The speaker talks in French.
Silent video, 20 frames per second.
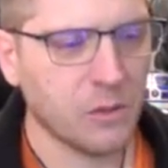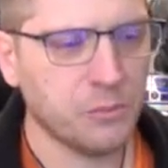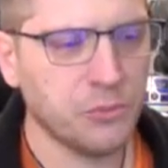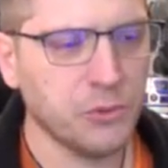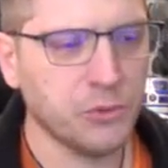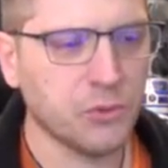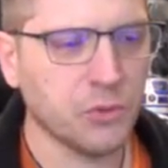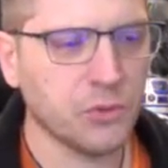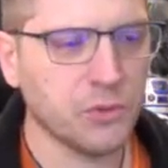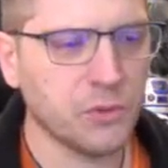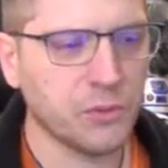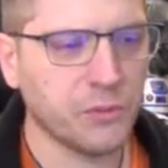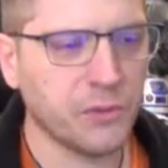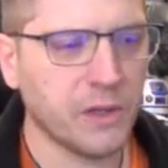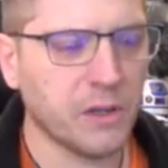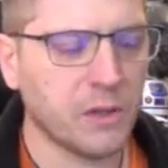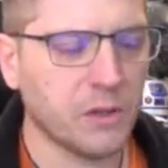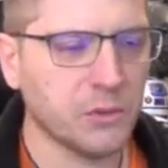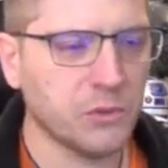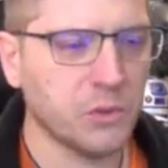Plutôt que de
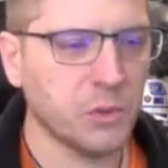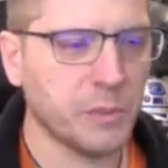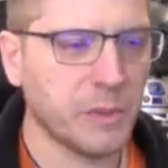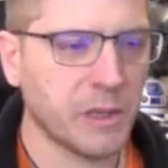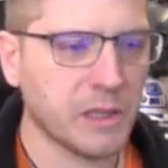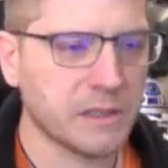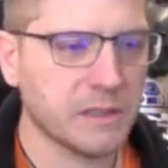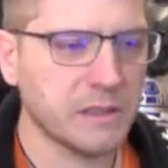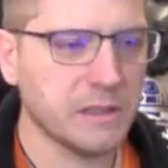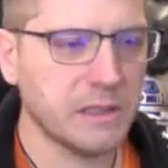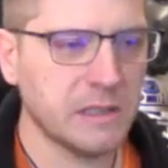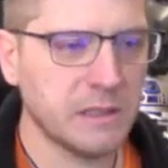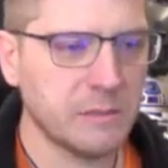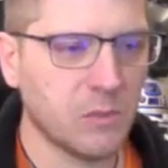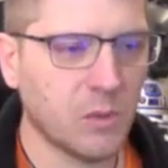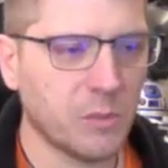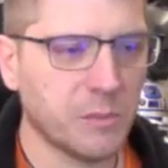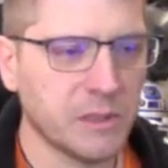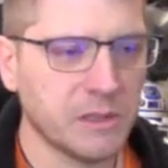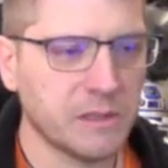faire en deux parties,
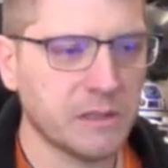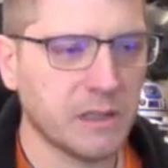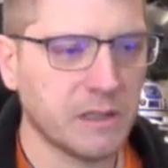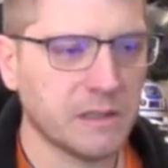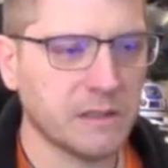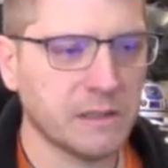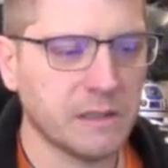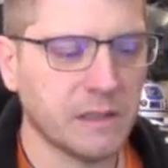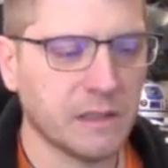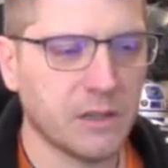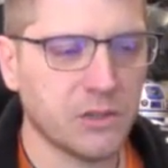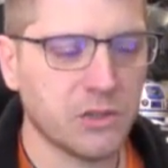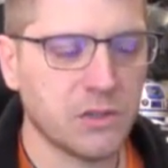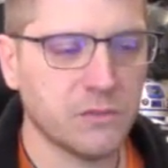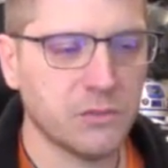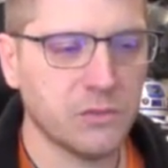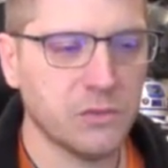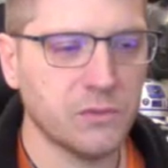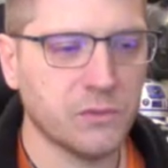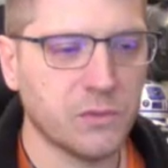m'embêter, etc., j'ai
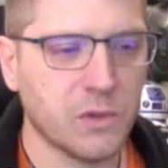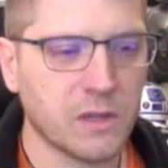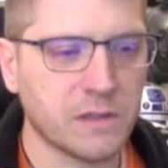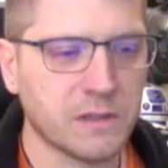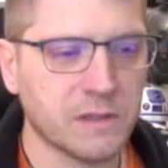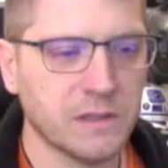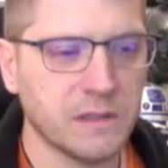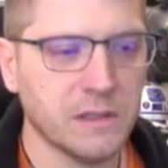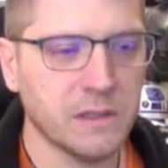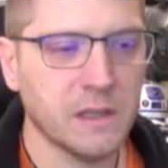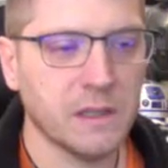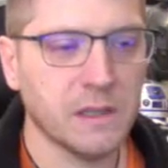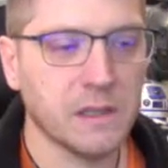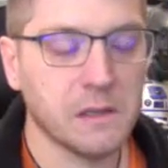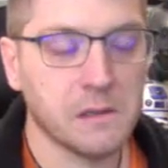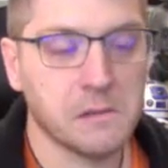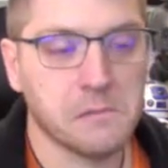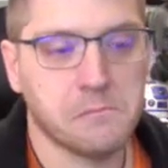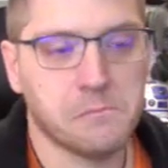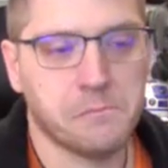voulu voir si,
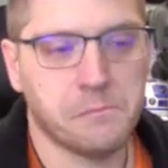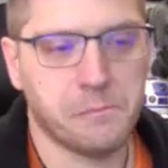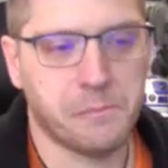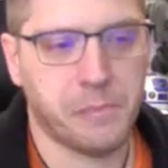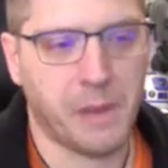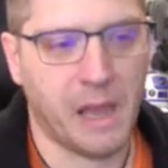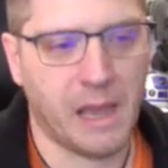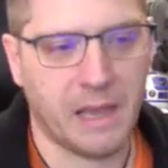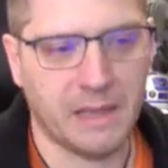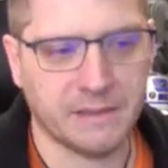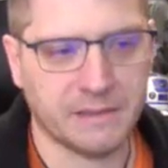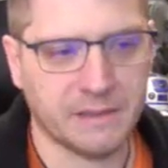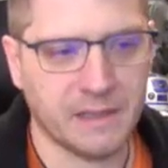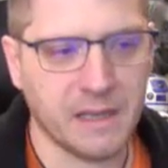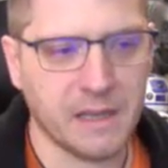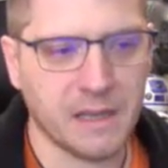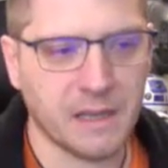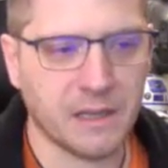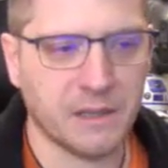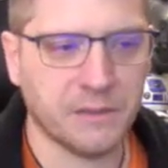par
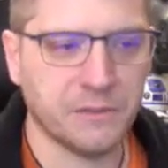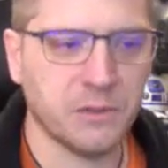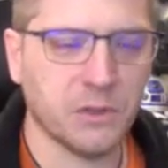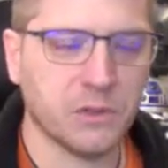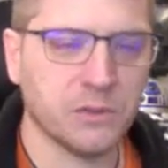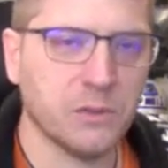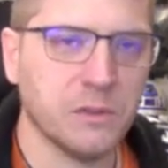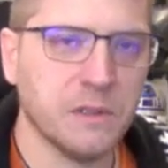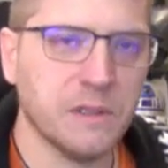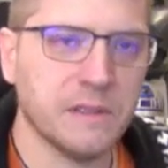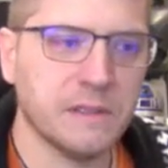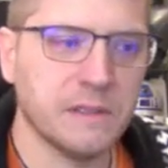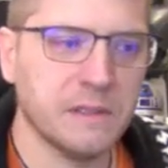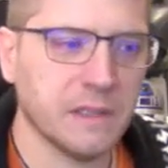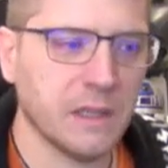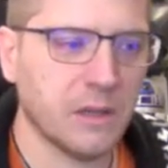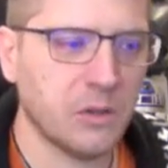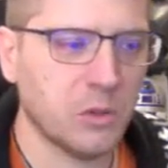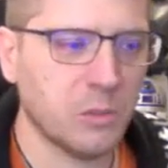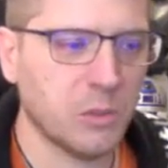hasard, la fleur de lys
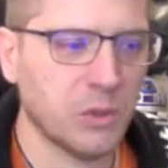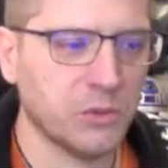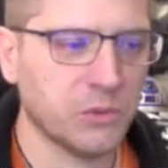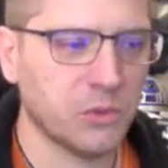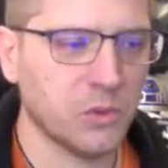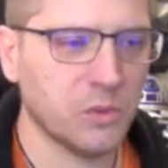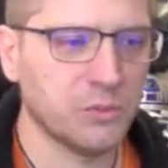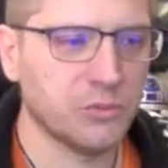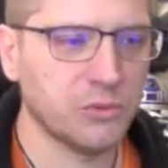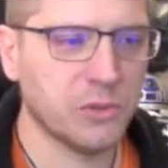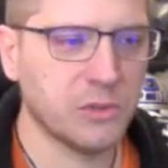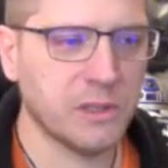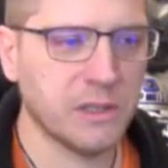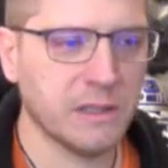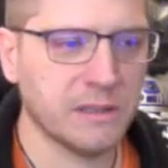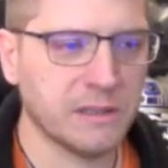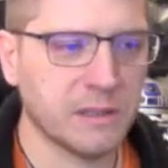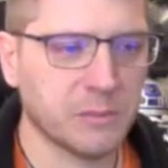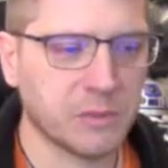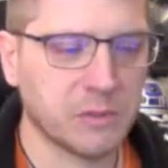directement sur le
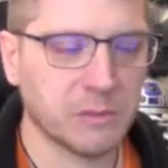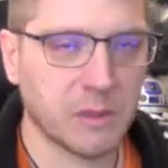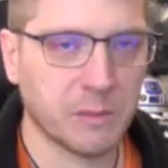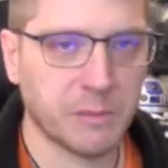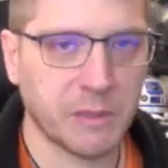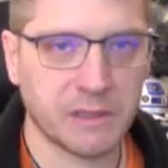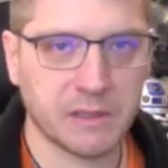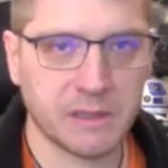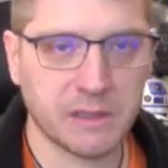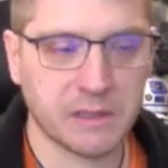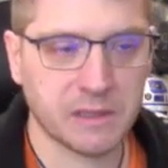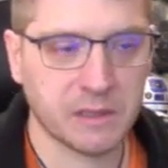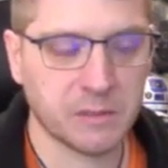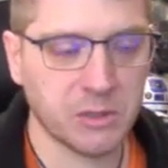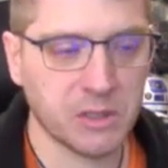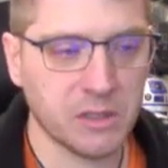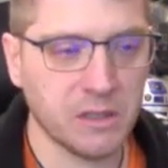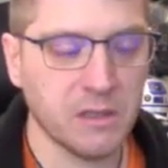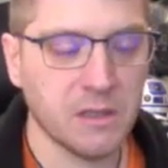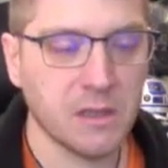bouclier s'imprimerait pas très très
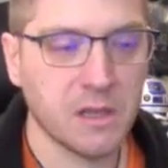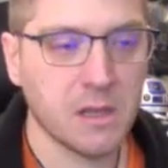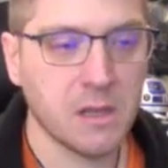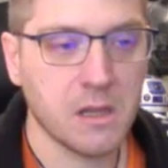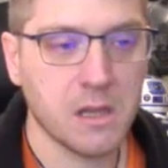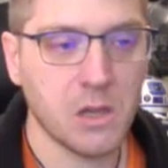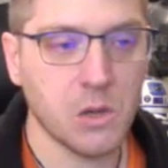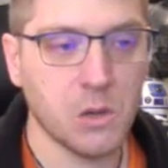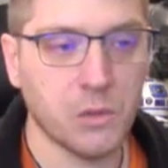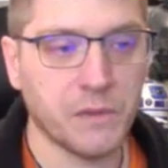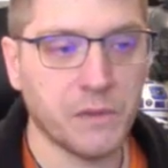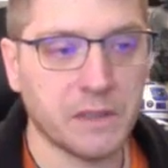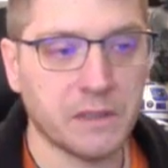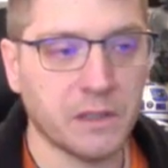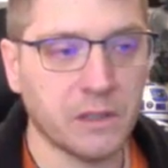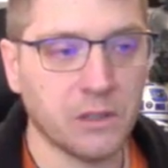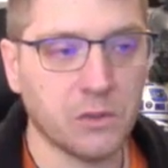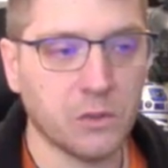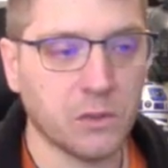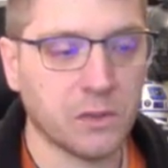bien. Et le fait
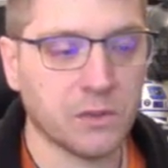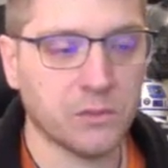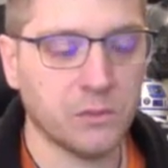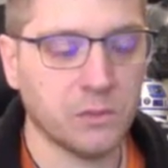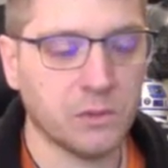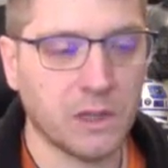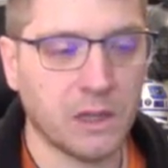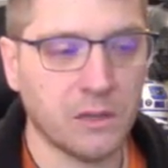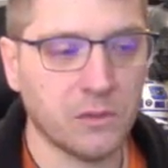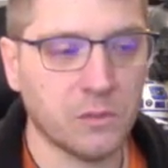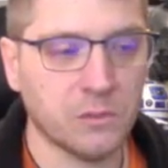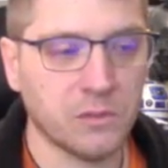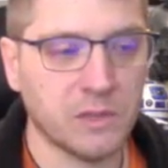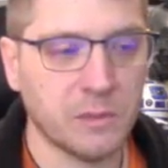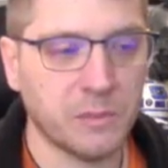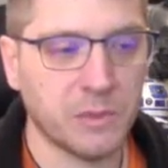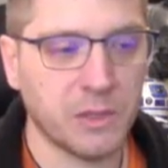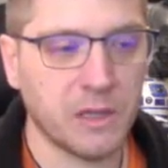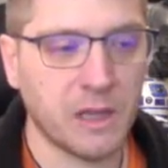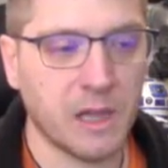est que le résultat ne me
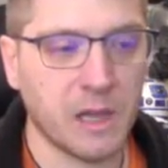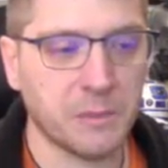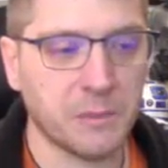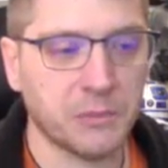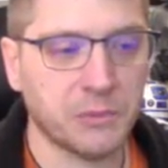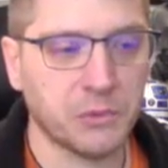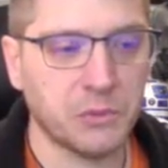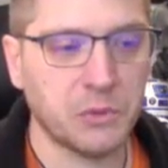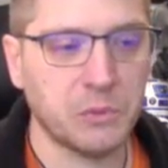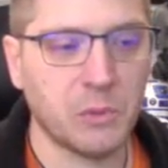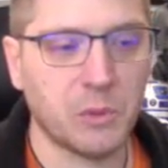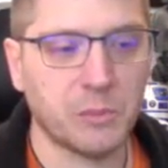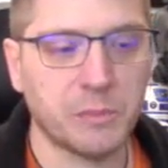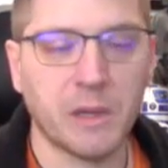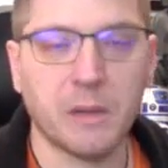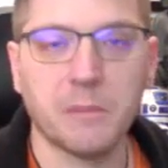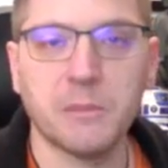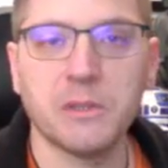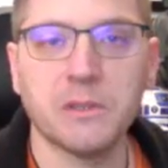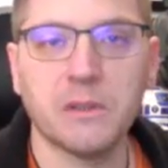déplaît absolument
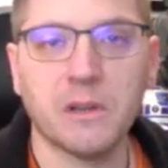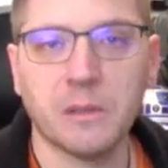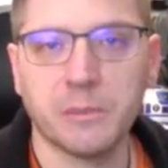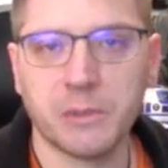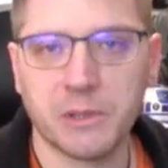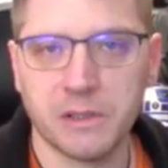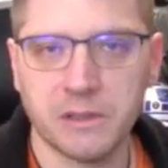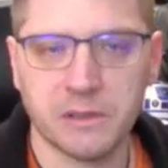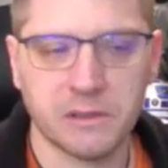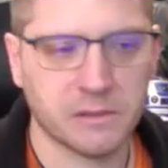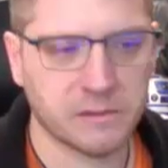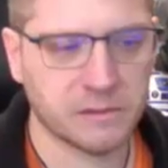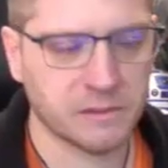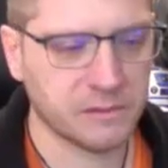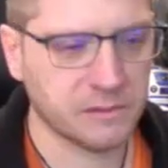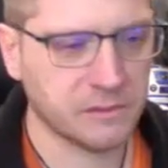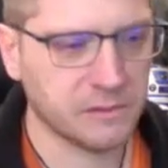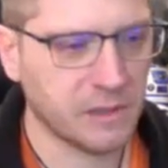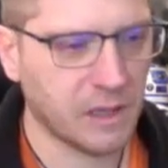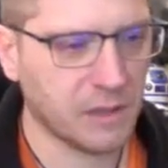pas. Maintenant, après, euh,
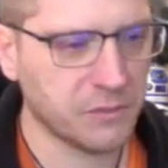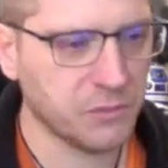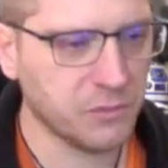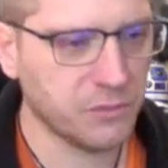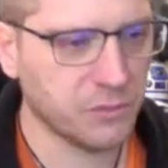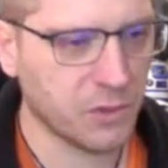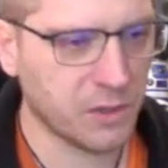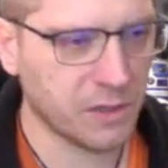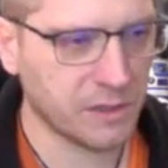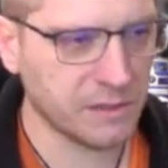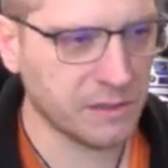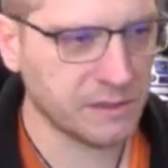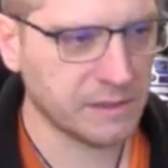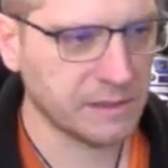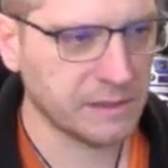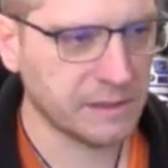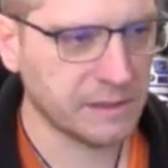à vous de voir. Hein.